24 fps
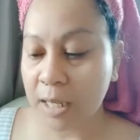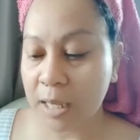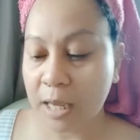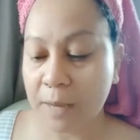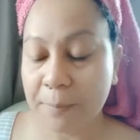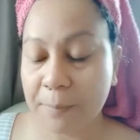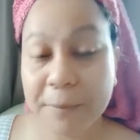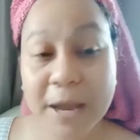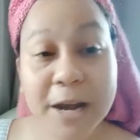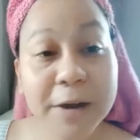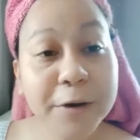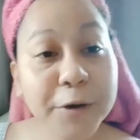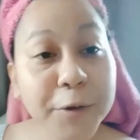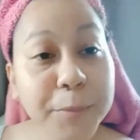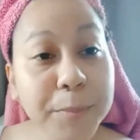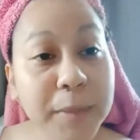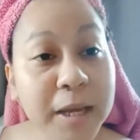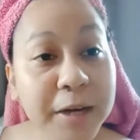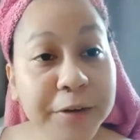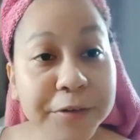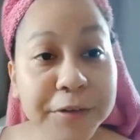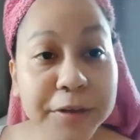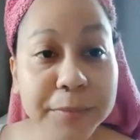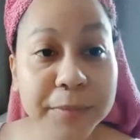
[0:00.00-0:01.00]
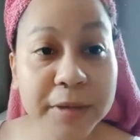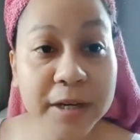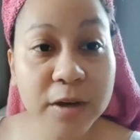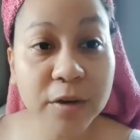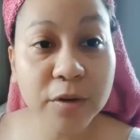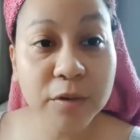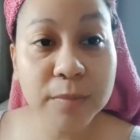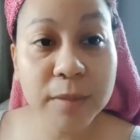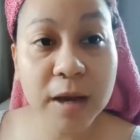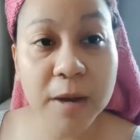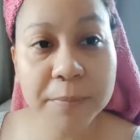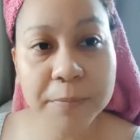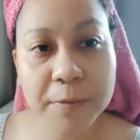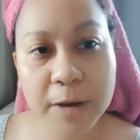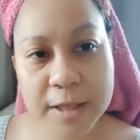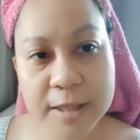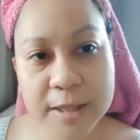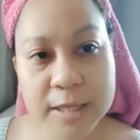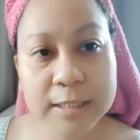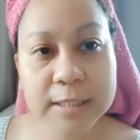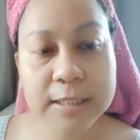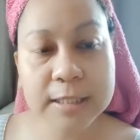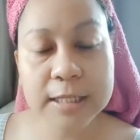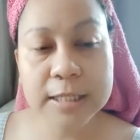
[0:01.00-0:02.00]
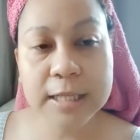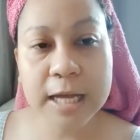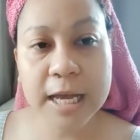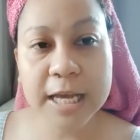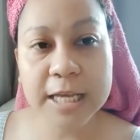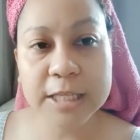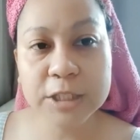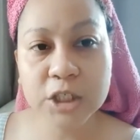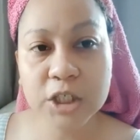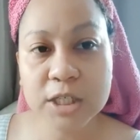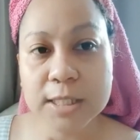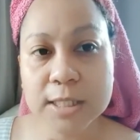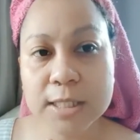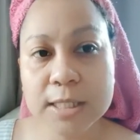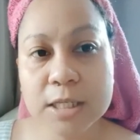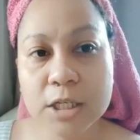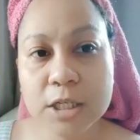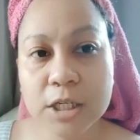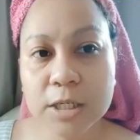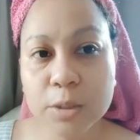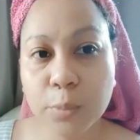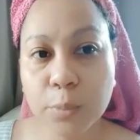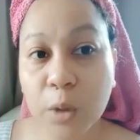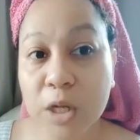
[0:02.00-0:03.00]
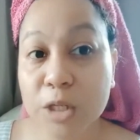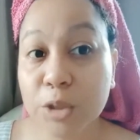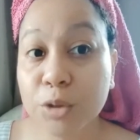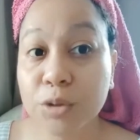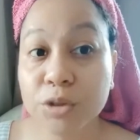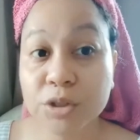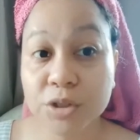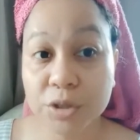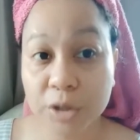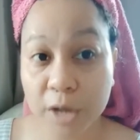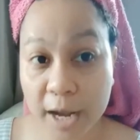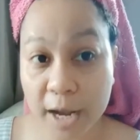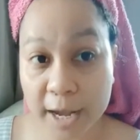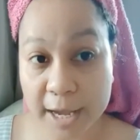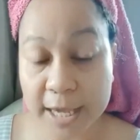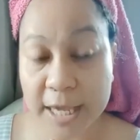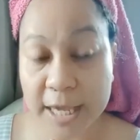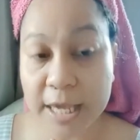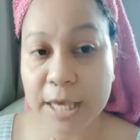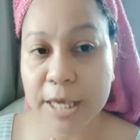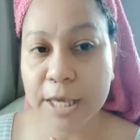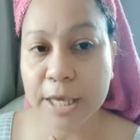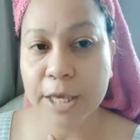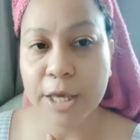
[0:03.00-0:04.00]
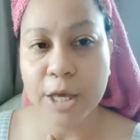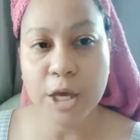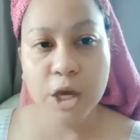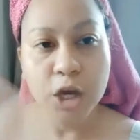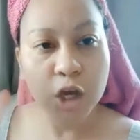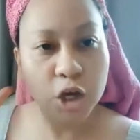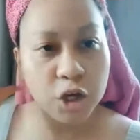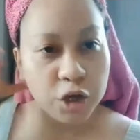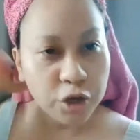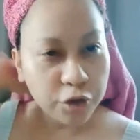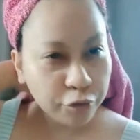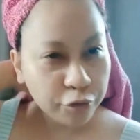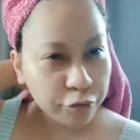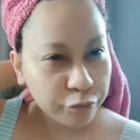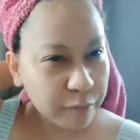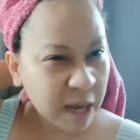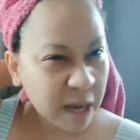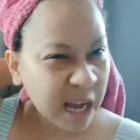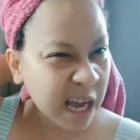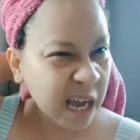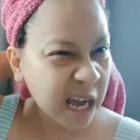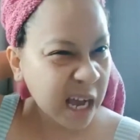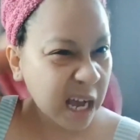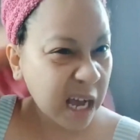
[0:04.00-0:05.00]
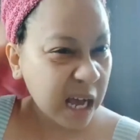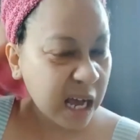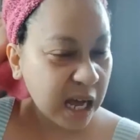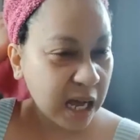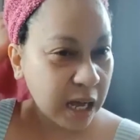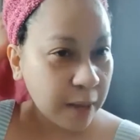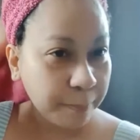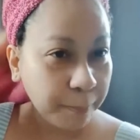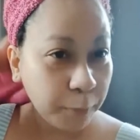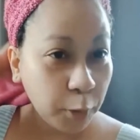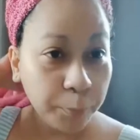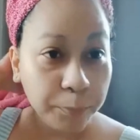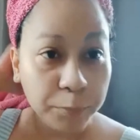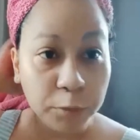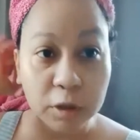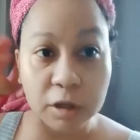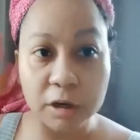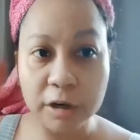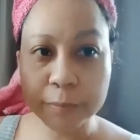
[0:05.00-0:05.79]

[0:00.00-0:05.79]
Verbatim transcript: Pero, meron naman akong mga products that I just want to try. Yung mga popular